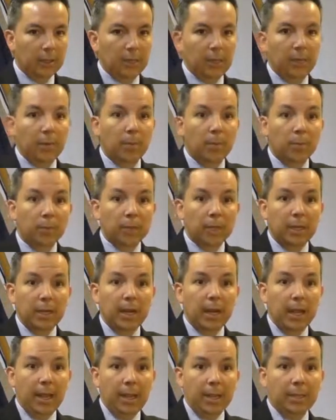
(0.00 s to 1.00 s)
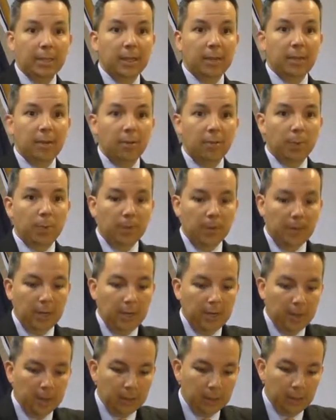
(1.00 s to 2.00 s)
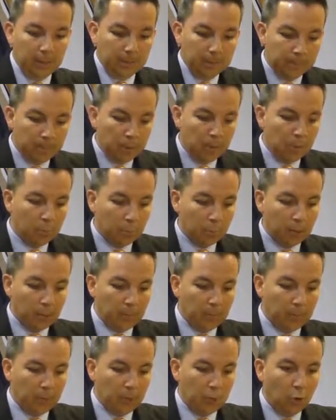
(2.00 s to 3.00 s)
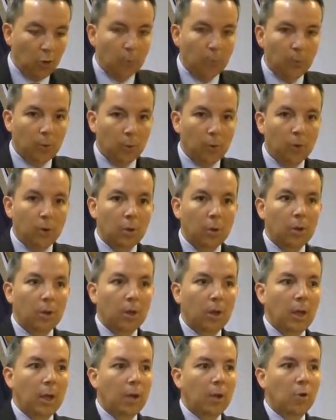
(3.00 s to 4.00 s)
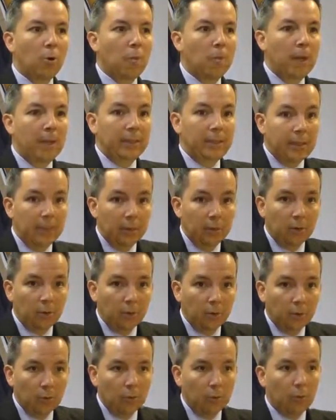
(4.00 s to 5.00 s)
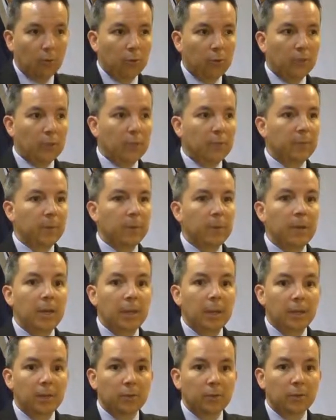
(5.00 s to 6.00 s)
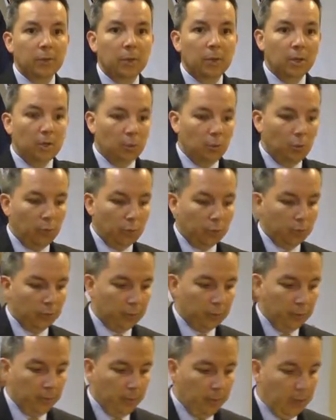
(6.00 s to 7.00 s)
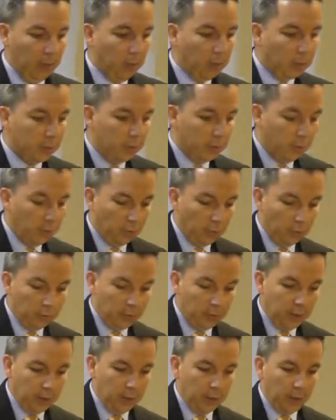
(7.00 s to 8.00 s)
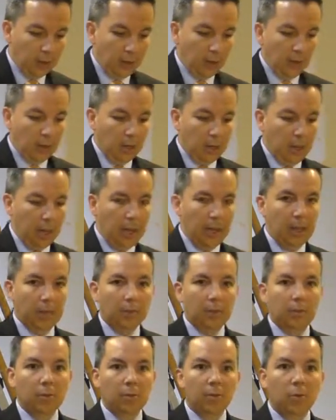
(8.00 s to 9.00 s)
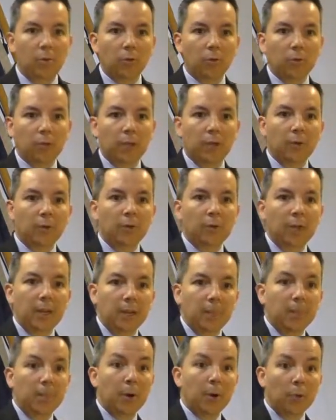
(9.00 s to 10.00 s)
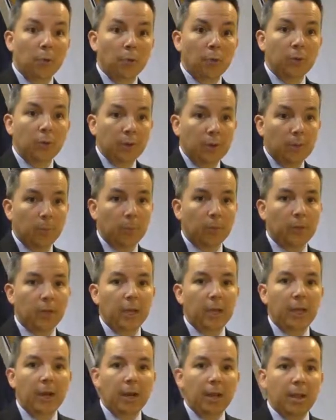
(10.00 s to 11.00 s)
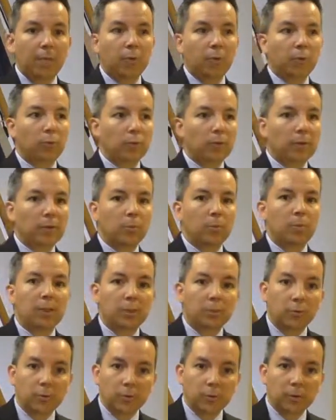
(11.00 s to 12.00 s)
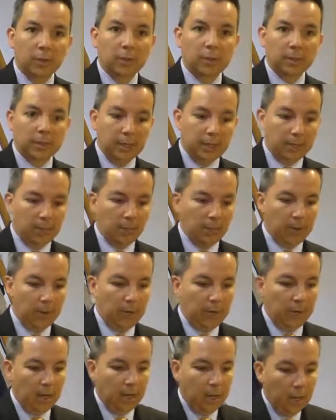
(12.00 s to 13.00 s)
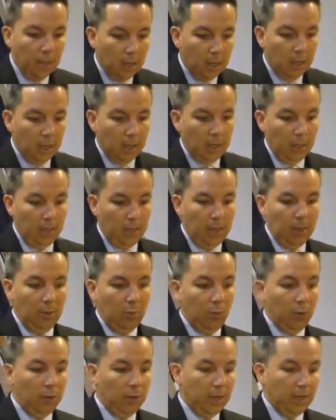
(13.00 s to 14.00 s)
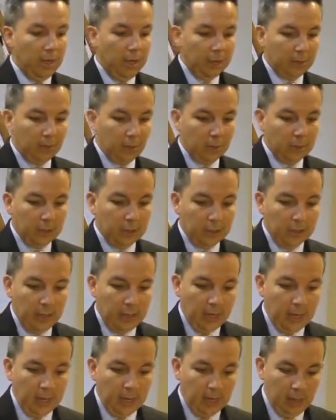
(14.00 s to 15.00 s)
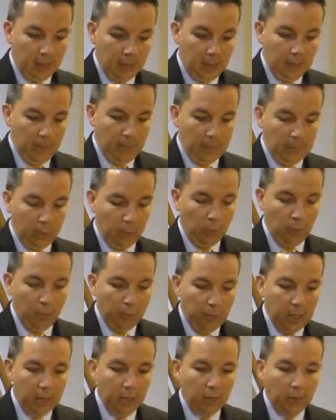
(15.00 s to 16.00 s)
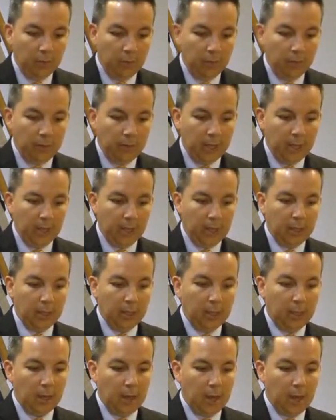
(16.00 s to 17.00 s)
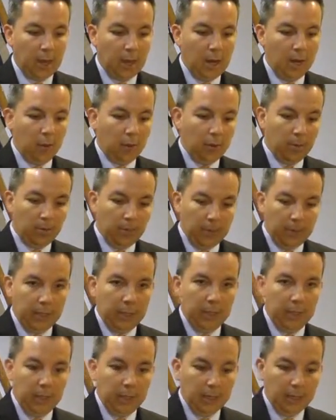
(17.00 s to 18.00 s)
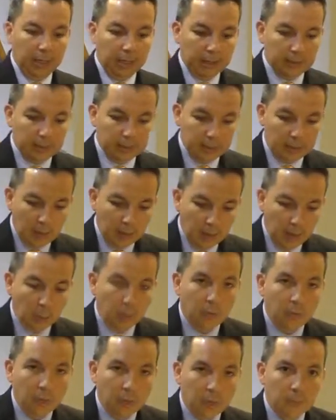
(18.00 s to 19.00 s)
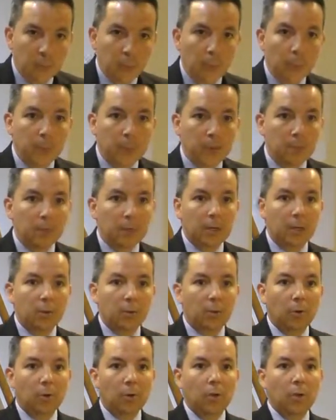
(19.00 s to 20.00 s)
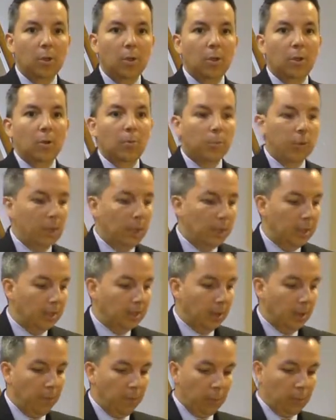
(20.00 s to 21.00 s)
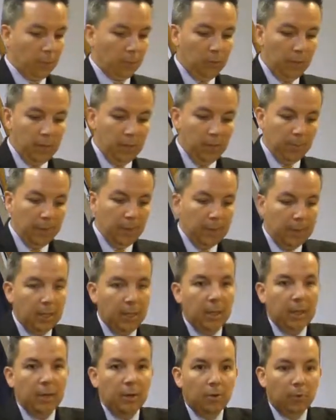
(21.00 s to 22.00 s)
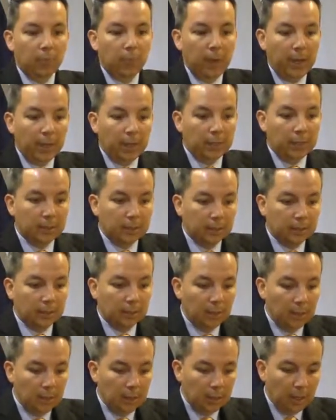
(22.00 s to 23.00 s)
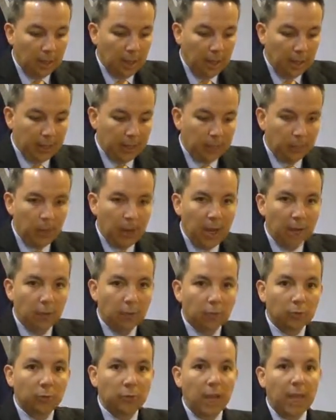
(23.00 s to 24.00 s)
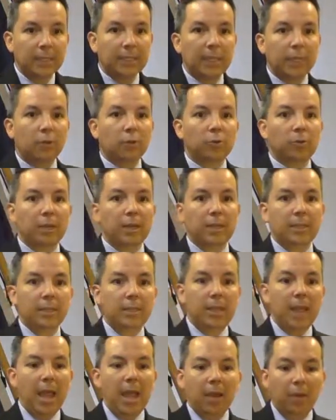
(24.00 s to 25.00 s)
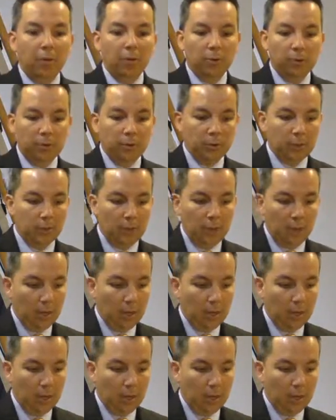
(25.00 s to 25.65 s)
debemos de creer y saber bíblicamente, pero también cómo a combatirlo con nuestras familias, con nuestros amigos y con los que ah, con los que nos tienen preguntas de por qué creemos o hacemos las cosas de cierta manera. Y una de las cosas que va a ser un poquito diferente a lo que prediqué en inglés es el bautismo bíblico porque desafortunadamente en los países ah, hispanos, hasta los cristianos,